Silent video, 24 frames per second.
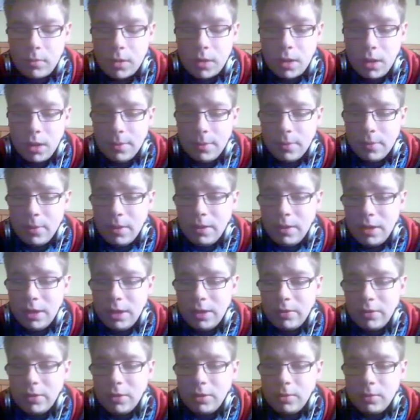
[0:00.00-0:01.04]
Habe es mir
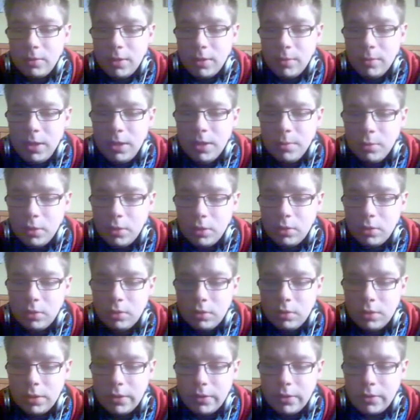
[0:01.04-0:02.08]
allerdings nicht mit dem Keyboard
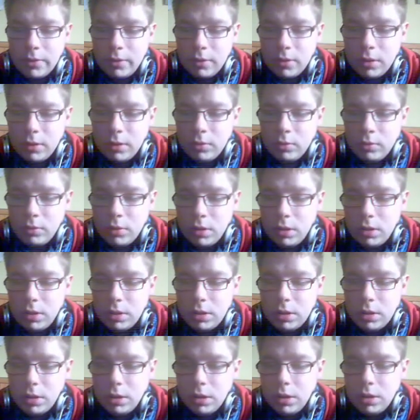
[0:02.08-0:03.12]
geholt, sondern nur
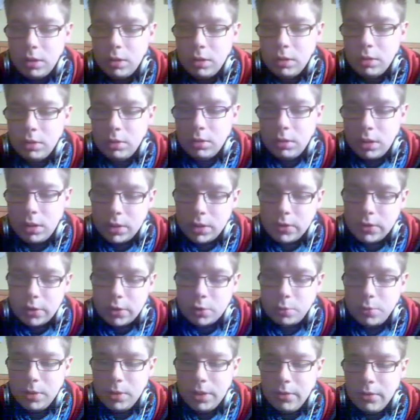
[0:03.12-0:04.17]
halt das
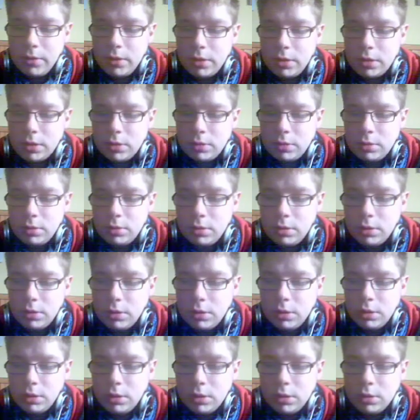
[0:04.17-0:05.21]
Spiel an sich.
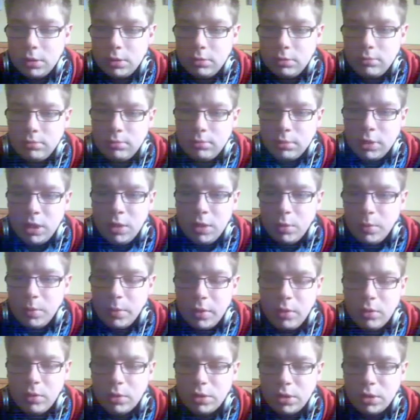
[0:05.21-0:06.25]
Keyboard
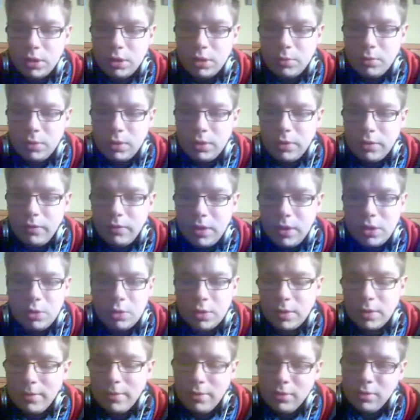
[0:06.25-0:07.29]
brauche ich ja nicht wirklich, vielleicht hole
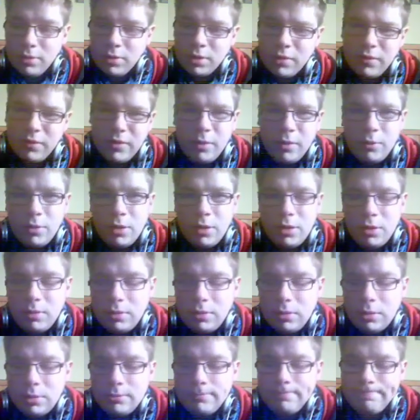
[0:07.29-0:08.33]
ich es mir irgendwann mal,
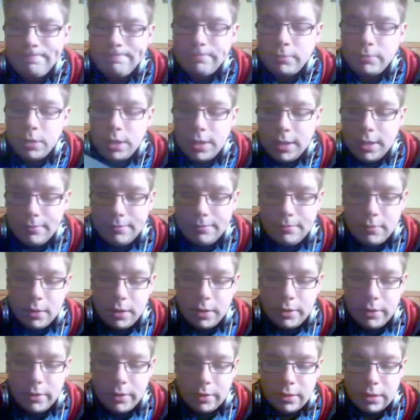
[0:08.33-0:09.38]
aber naja, mal
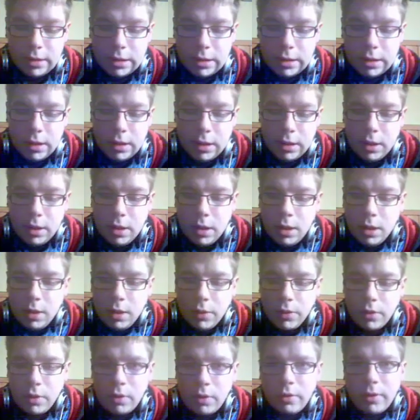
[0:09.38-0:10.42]
sehen.
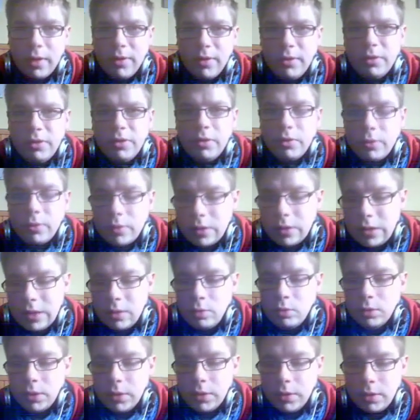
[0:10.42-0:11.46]
Songs an sich sind sehr
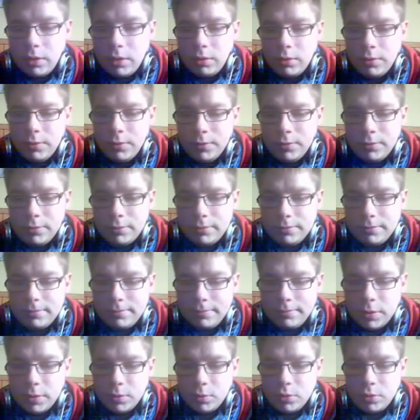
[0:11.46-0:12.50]
coole drauf,
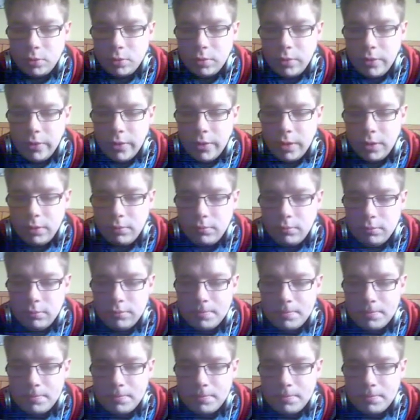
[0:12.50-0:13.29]
habe ich schon gesehen.